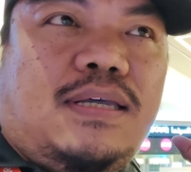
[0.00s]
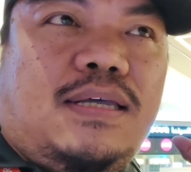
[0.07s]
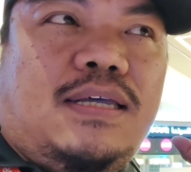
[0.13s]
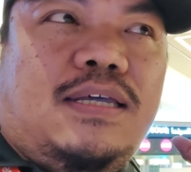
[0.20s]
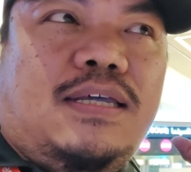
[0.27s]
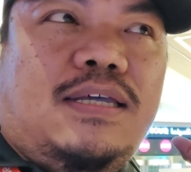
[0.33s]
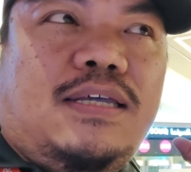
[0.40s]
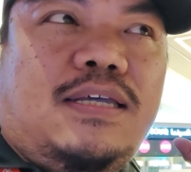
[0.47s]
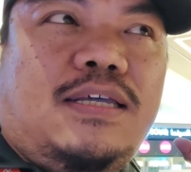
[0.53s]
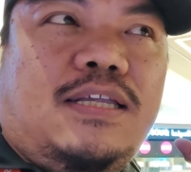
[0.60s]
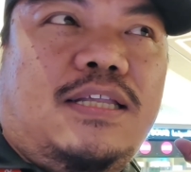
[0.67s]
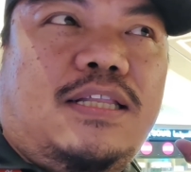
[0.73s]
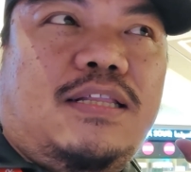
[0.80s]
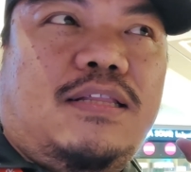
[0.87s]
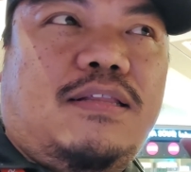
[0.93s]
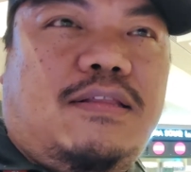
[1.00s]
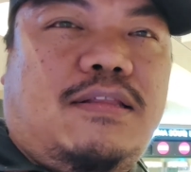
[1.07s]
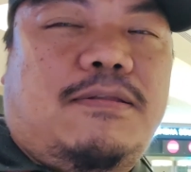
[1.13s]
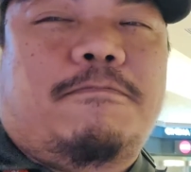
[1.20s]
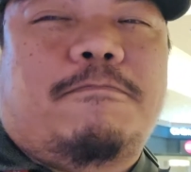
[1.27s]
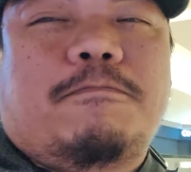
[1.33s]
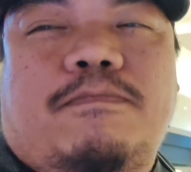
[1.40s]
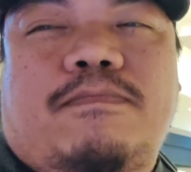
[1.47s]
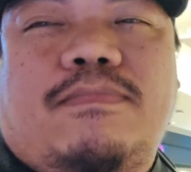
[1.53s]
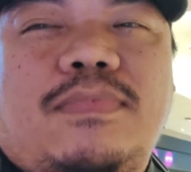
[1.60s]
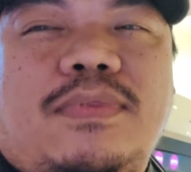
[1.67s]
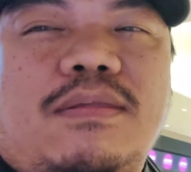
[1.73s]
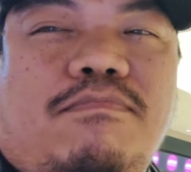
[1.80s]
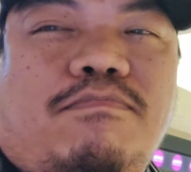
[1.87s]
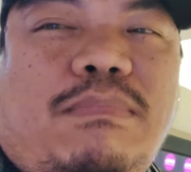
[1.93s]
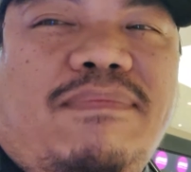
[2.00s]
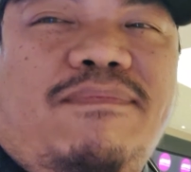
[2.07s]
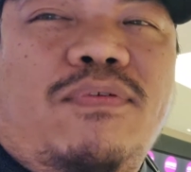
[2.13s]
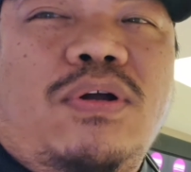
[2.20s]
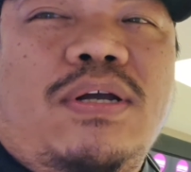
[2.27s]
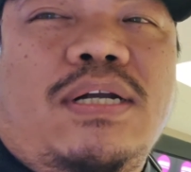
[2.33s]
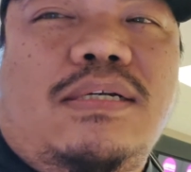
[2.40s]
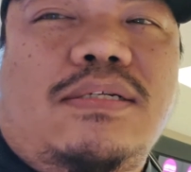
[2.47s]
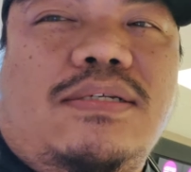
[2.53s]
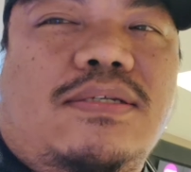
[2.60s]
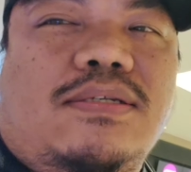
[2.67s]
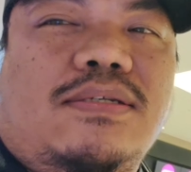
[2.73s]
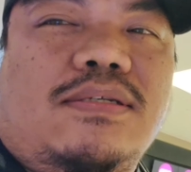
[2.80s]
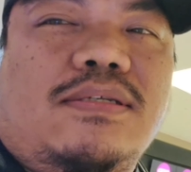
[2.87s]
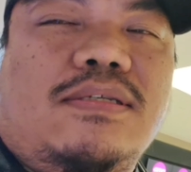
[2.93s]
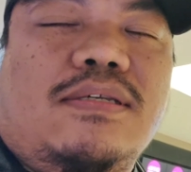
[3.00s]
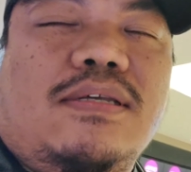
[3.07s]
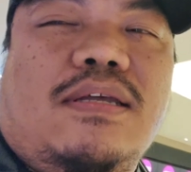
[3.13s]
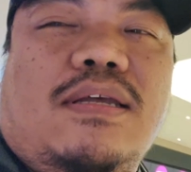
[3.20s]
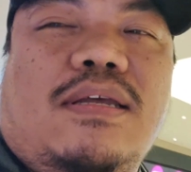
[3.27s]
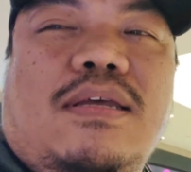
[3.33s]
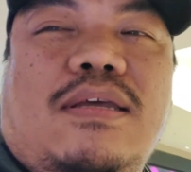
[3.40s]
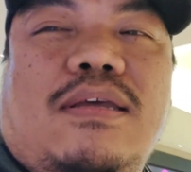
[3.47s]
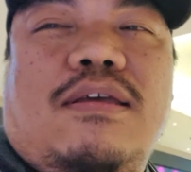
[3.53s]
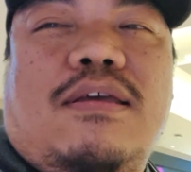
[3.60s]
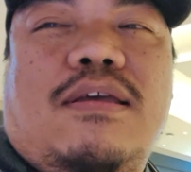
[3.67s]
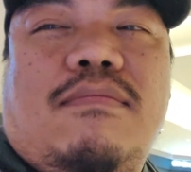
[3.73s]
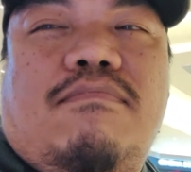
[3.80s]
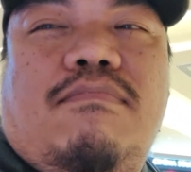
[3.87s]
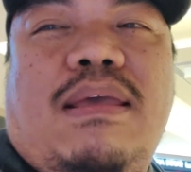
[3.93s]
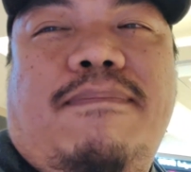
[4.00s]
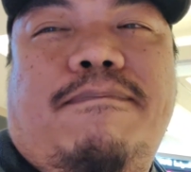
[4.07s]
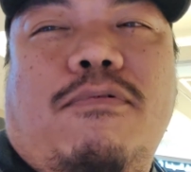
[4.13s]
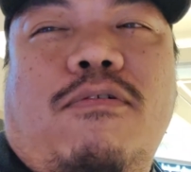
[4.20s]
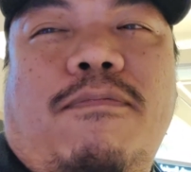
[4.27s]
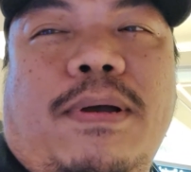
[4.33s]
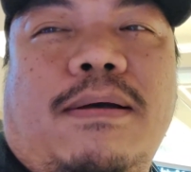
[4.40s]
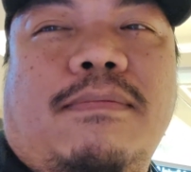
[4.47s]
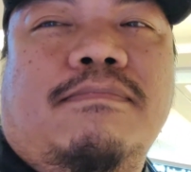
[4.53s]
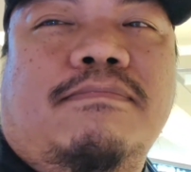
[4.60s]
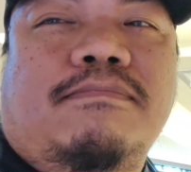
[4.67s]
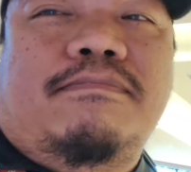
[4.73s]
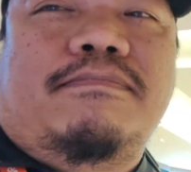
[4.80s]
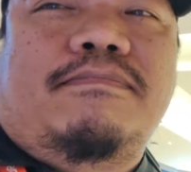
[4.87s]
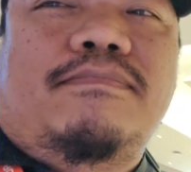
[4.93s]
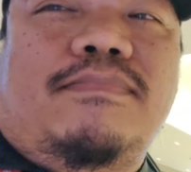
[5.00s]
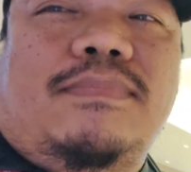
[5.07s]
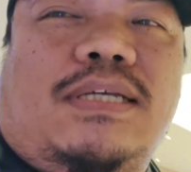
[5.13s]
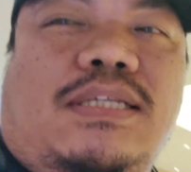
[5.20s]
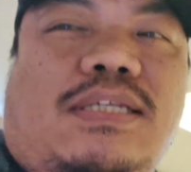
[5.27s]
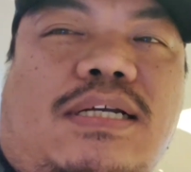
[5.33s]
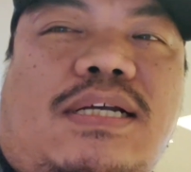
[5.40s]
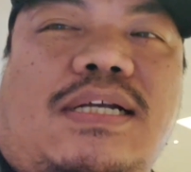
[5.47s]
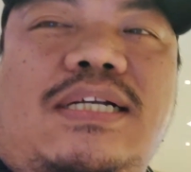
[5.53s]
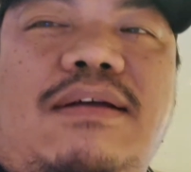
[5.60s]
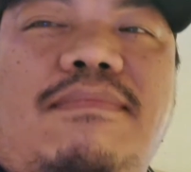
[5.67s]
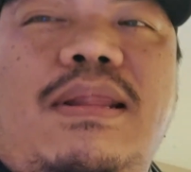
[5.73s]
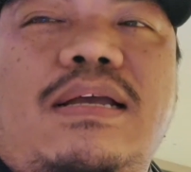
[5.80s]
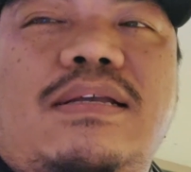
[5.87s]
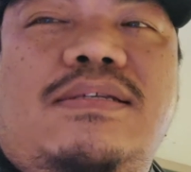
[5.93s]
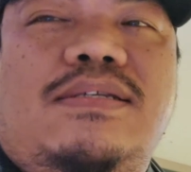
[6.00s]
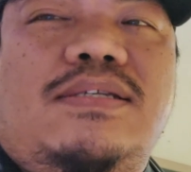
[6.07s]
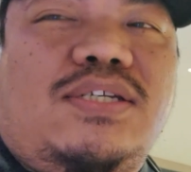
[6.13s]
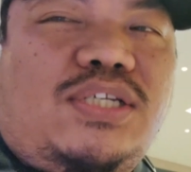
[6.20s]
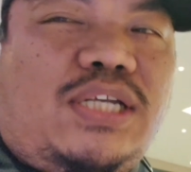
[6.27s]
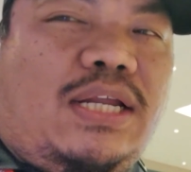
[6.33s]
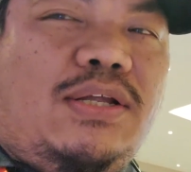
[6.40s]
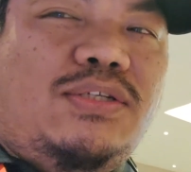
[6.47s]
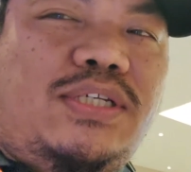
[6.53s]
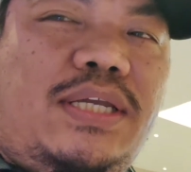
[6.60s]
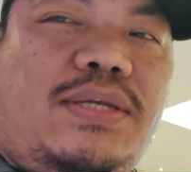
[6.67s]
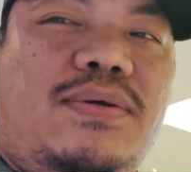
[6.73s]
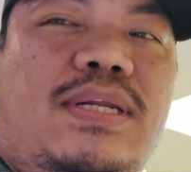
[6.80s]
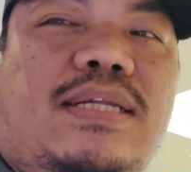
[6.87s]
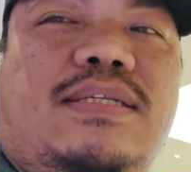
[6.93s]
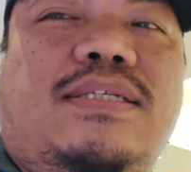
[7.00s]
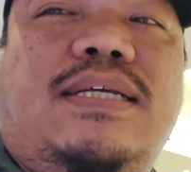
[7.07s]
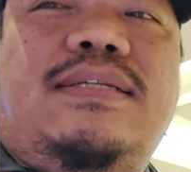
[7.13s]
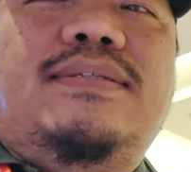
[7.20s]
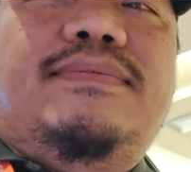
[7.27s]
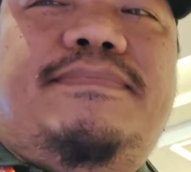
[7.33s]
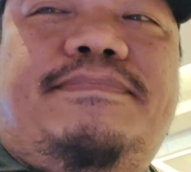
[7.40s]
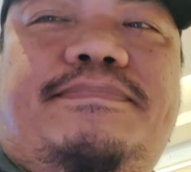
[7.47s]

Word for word: uh, Mifo Girls, Mifo Pam, at saka Kablogs, shoutout sa inyong lahat dyan.